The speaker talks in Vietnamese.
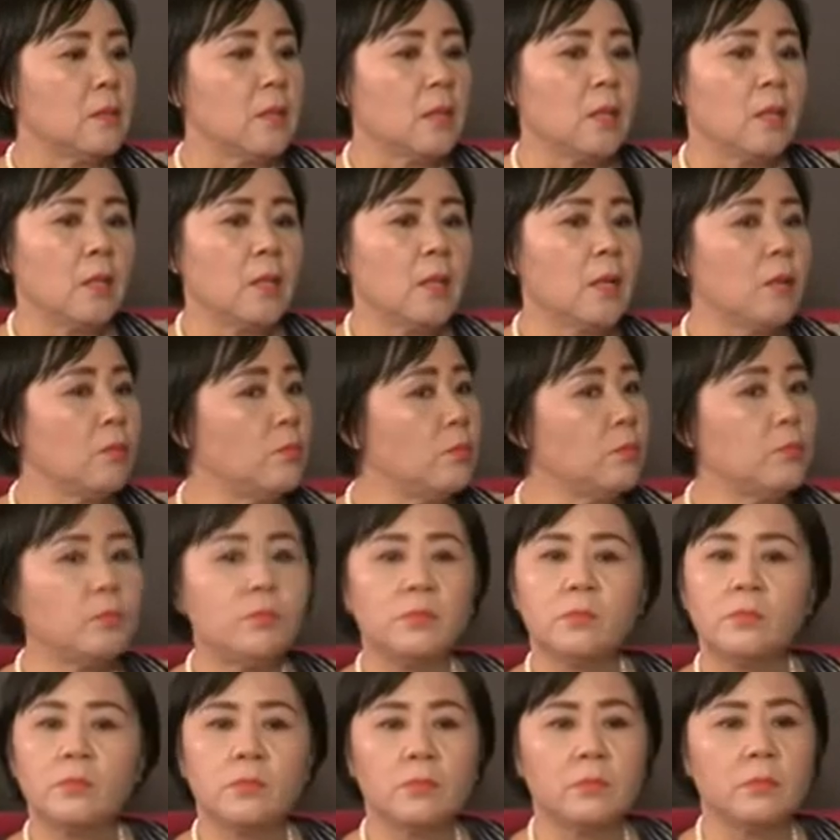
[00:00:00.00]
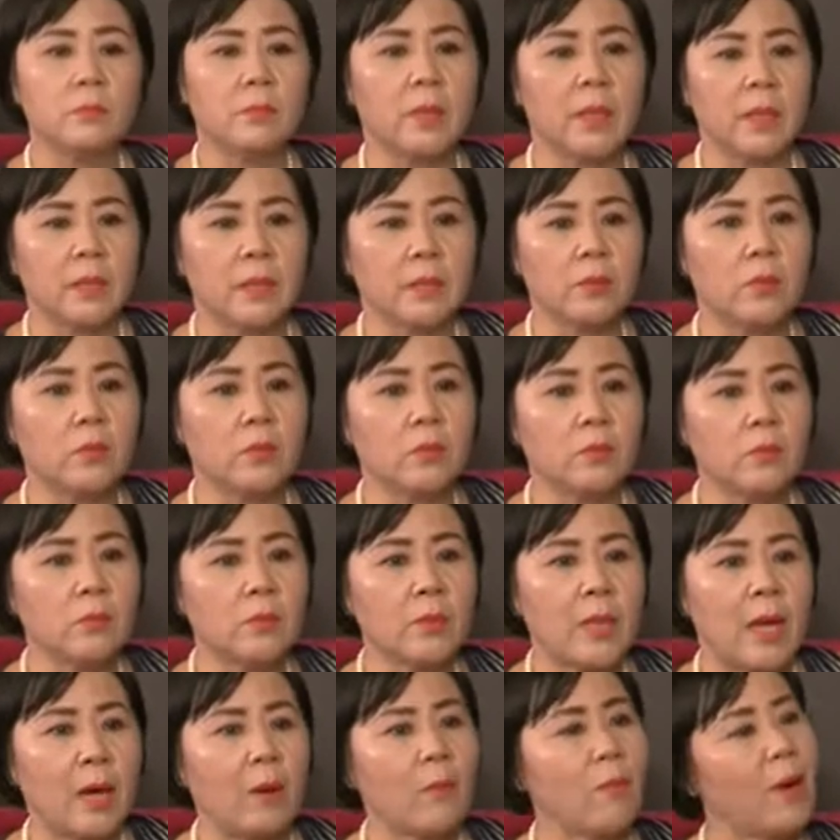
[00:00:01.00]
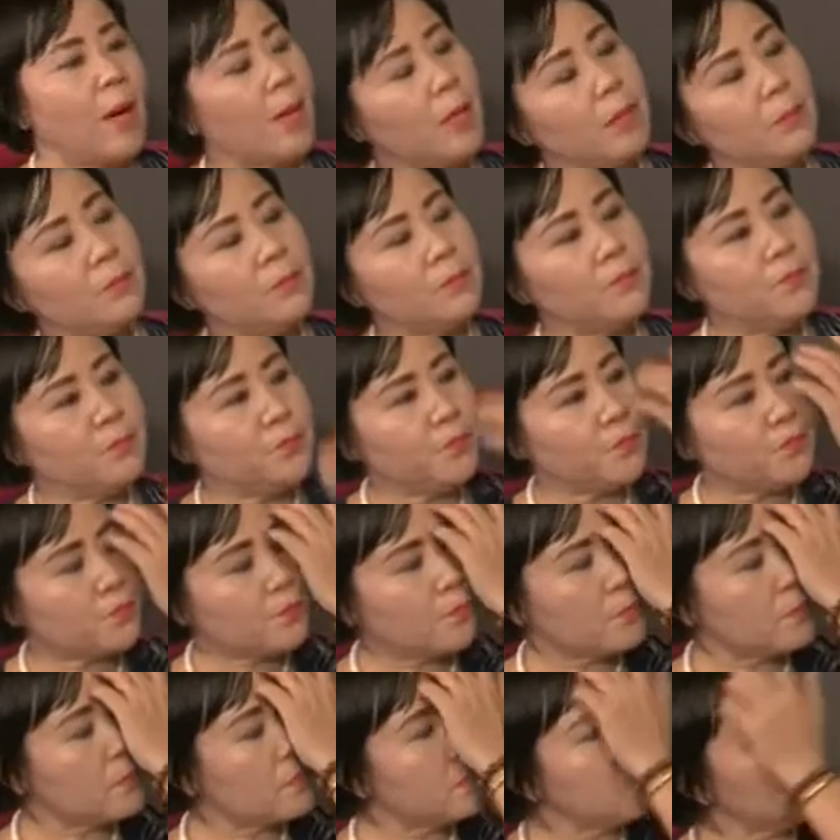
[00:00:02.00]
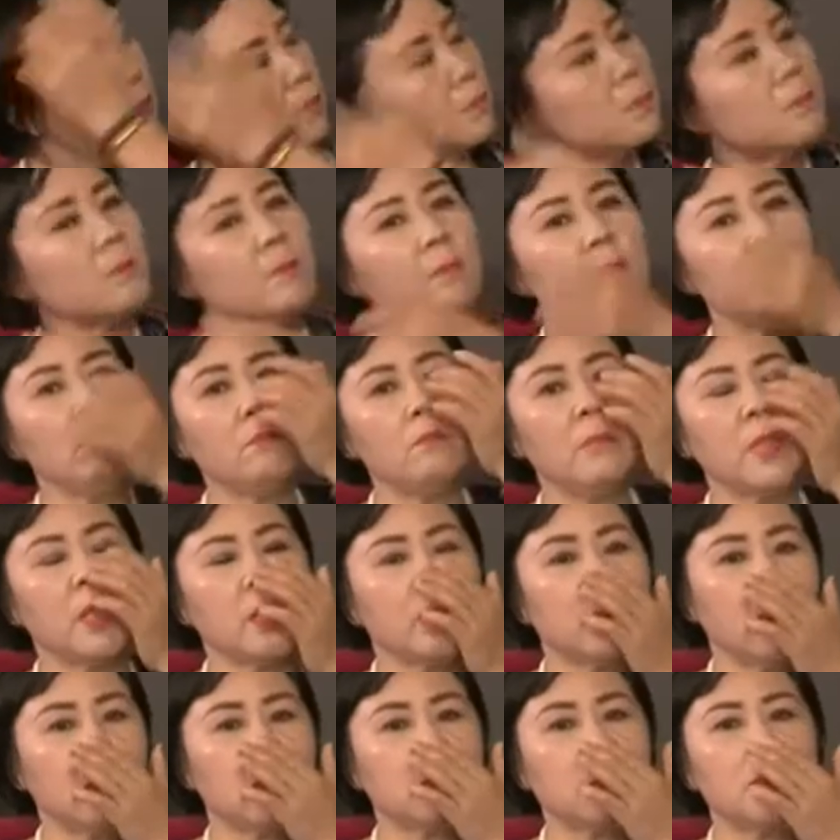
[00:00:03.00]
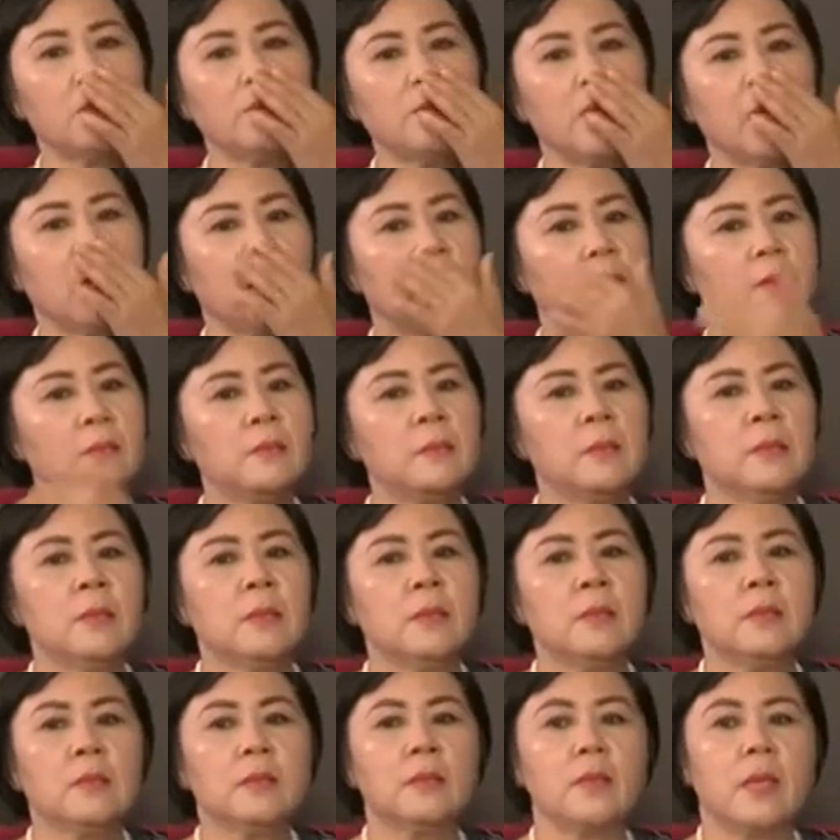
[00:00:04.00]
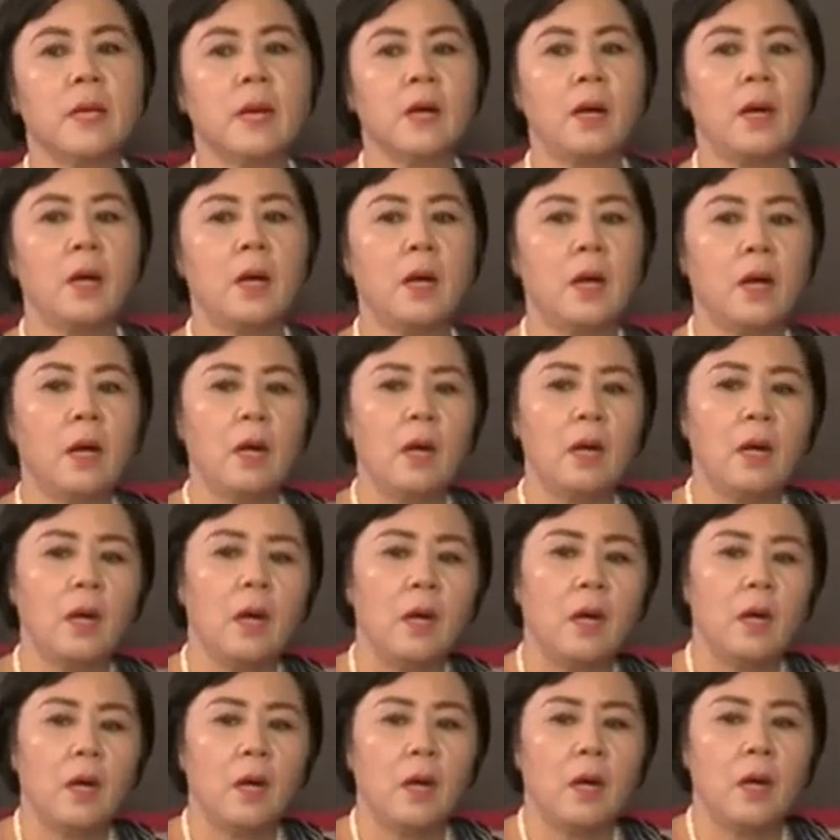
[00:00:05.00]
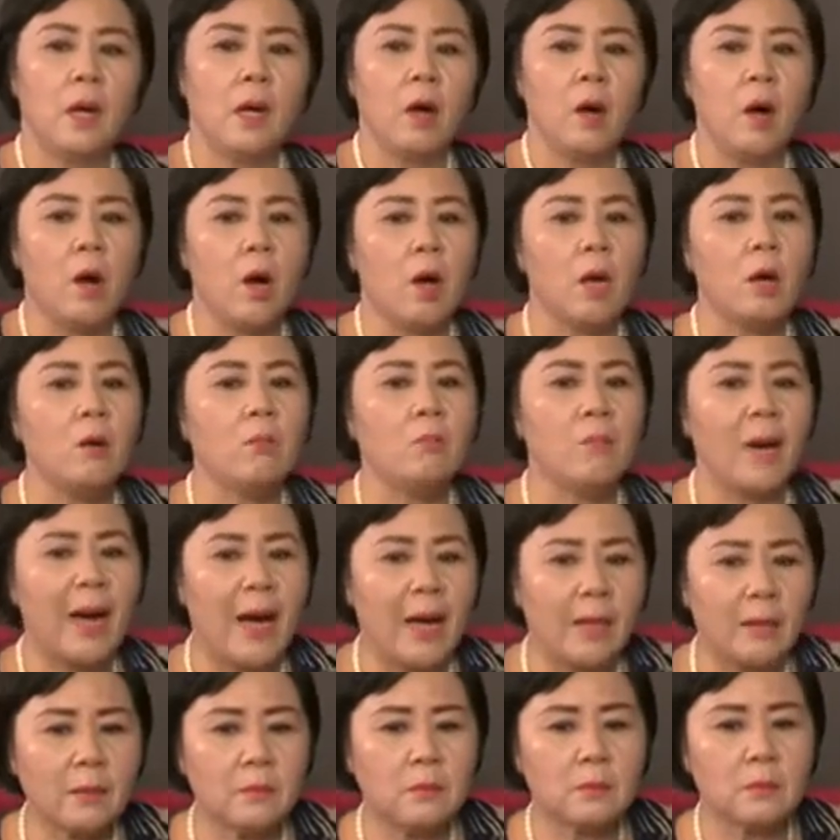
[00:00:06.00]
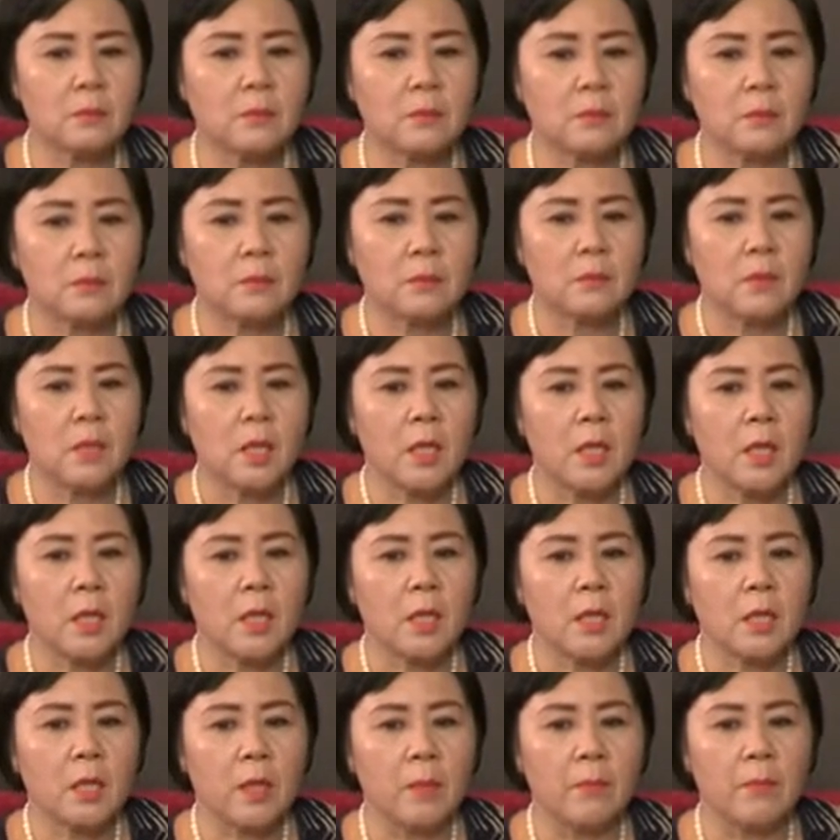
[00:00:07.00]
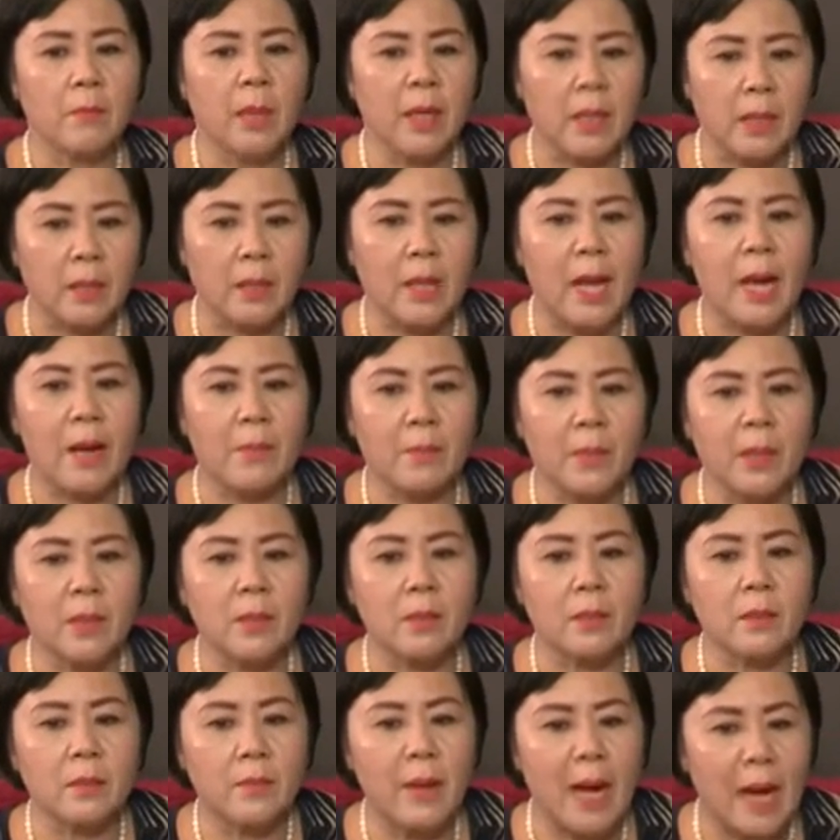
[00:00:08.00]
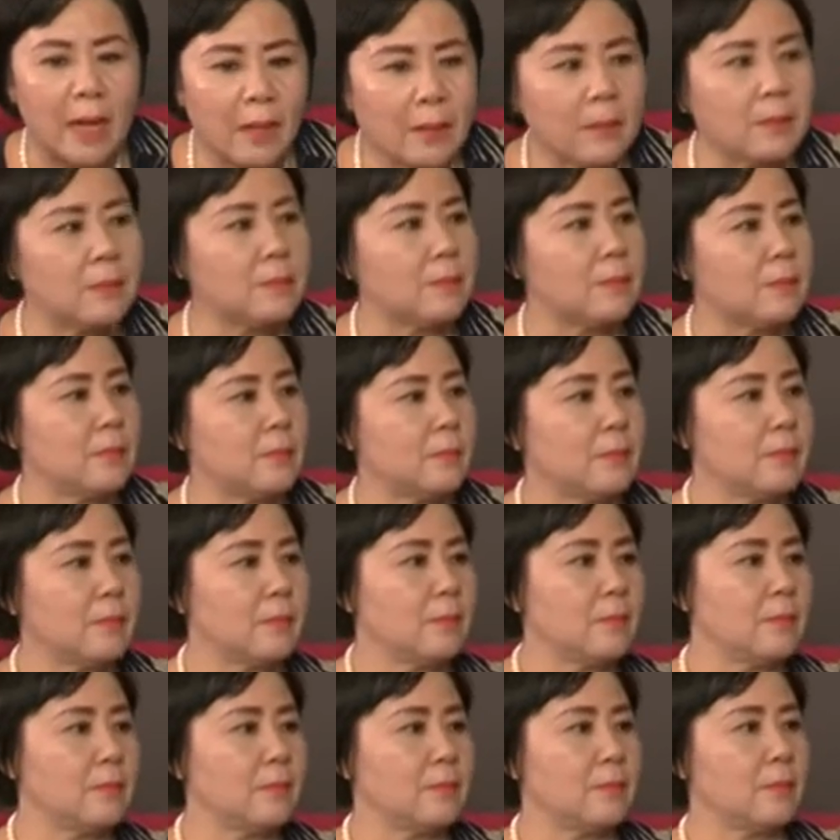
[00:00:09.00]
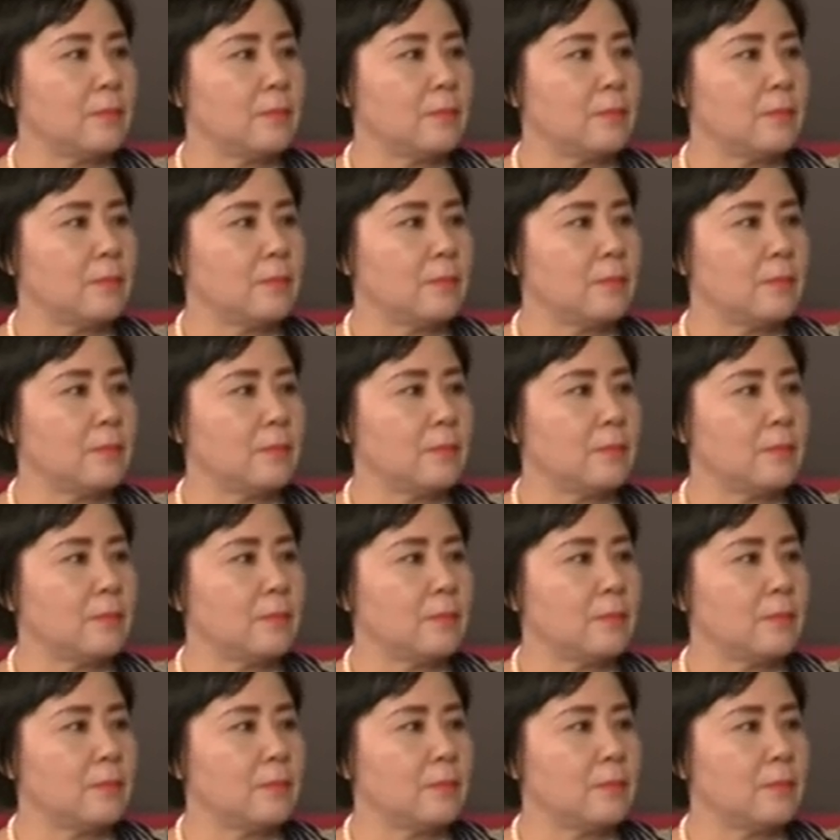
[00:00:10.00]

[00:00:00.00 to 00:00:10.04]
Không, mình cũng lạc quan lắm Mình ờ, chấp nhận rằng á họ không bán Thì mình làm mình tự bán dạ.